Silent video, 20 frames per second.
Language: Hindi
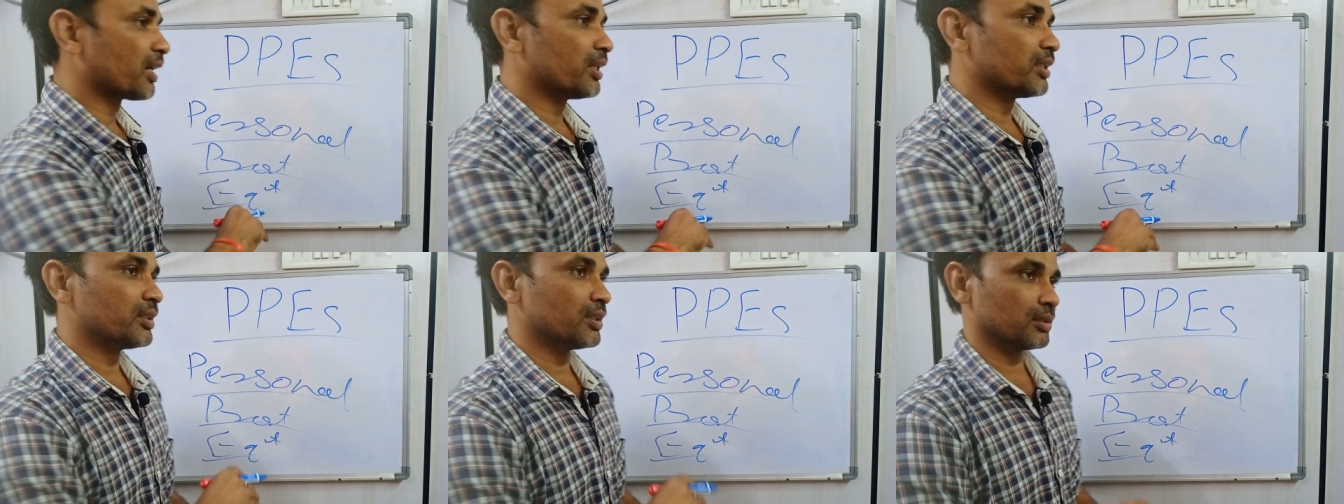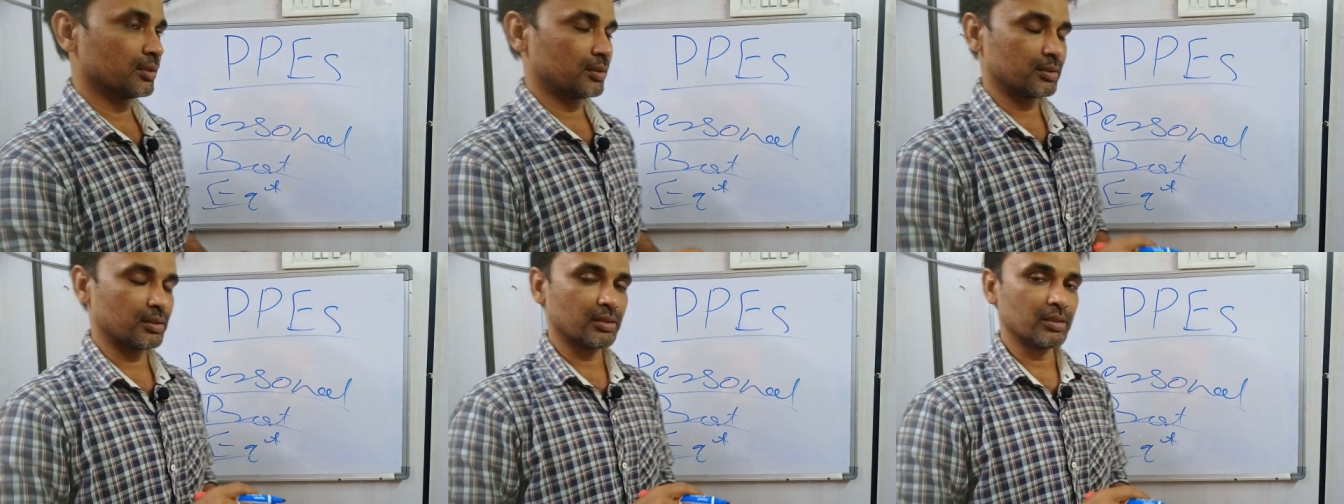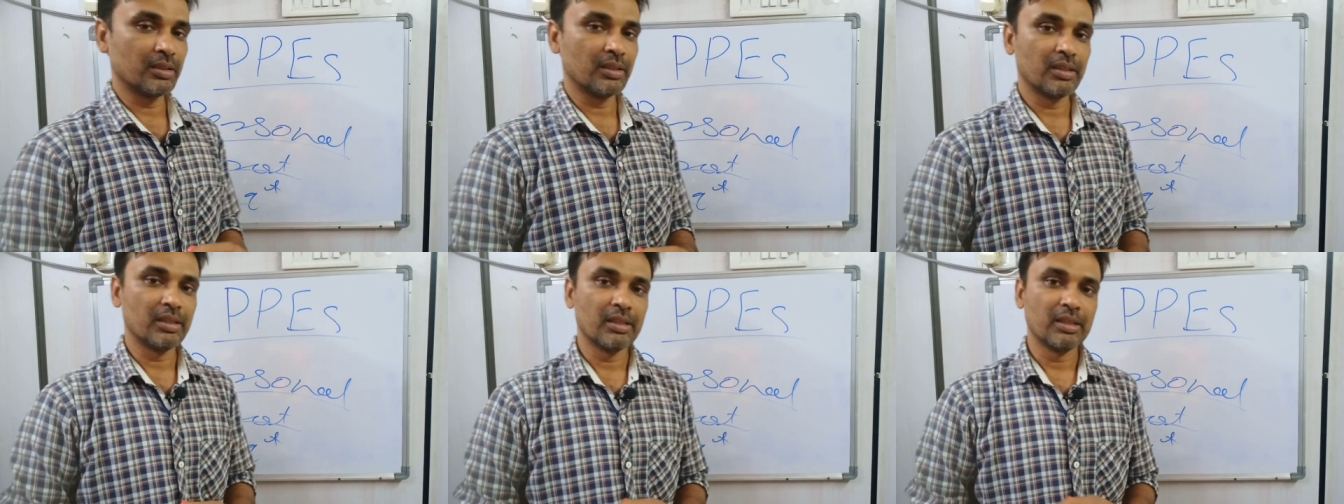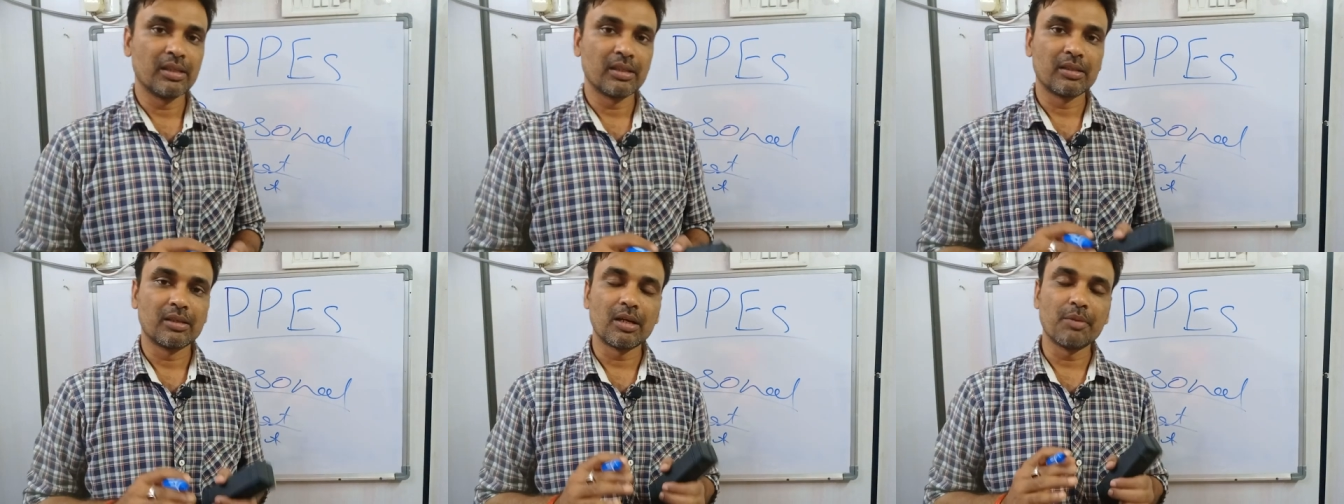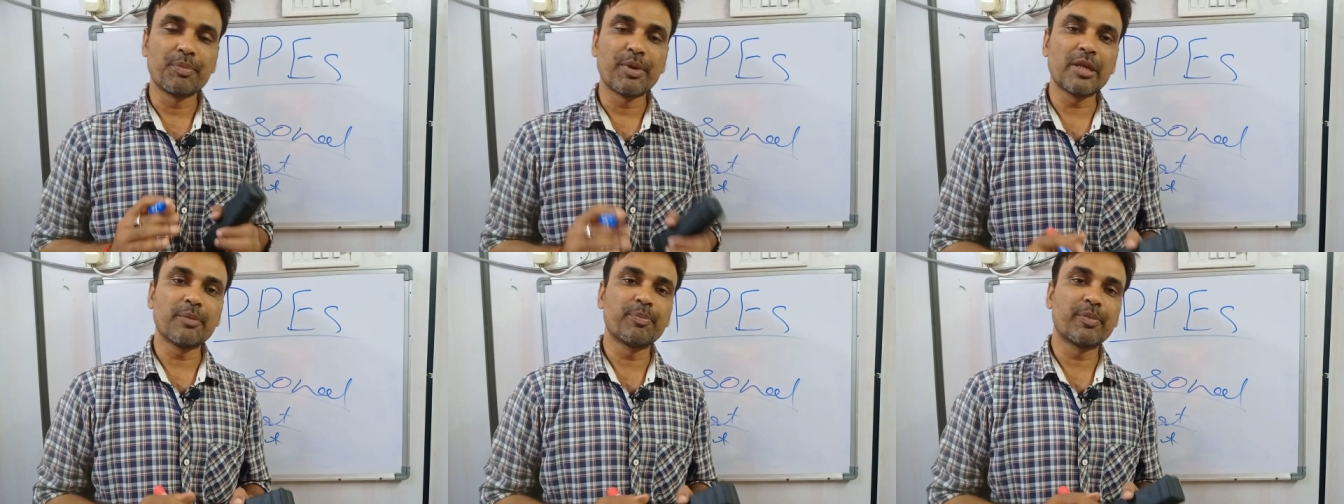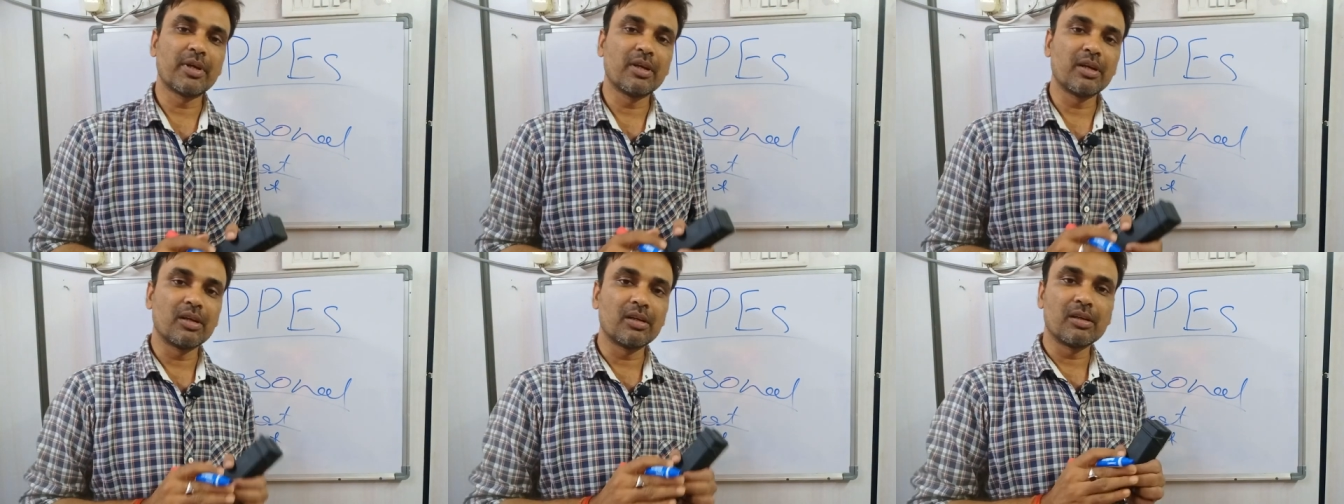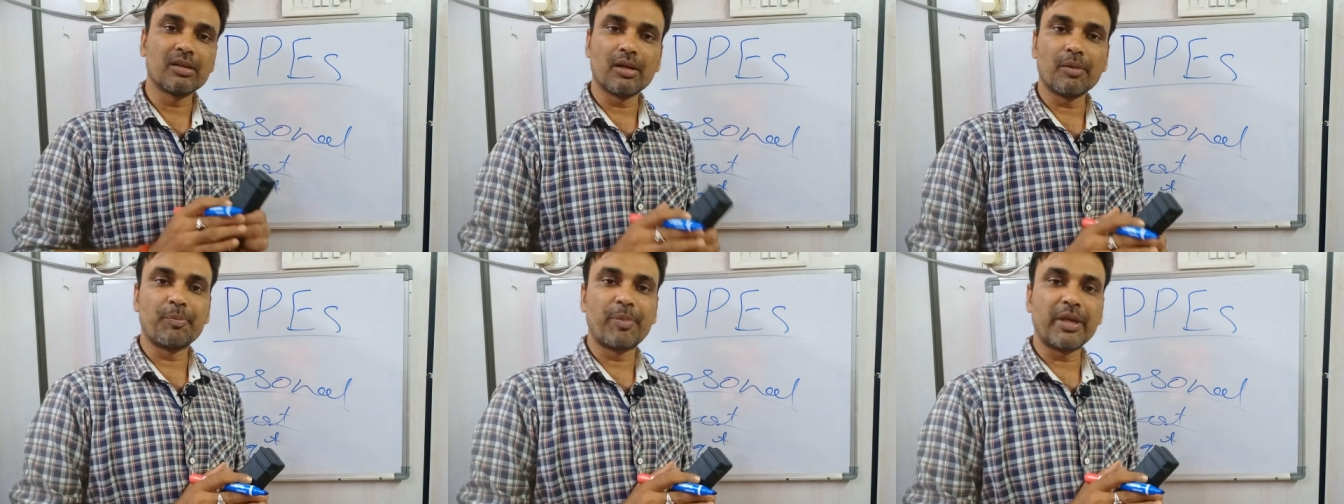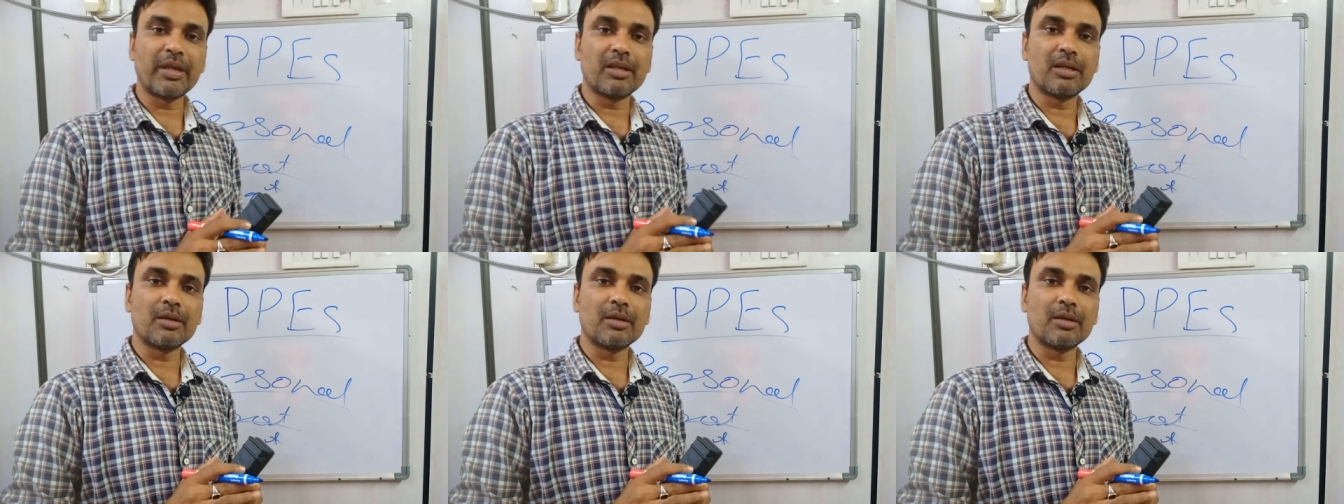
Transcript: का यंत्र कभी कभी